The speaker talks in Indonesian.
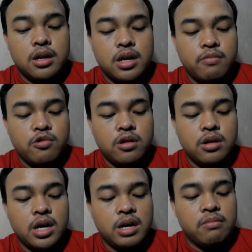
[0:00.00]

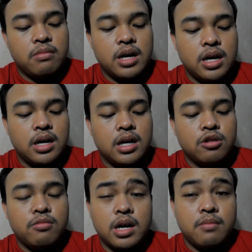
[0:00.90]
Namun MA
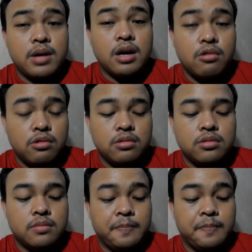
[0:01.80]
atau Mahkamah Agung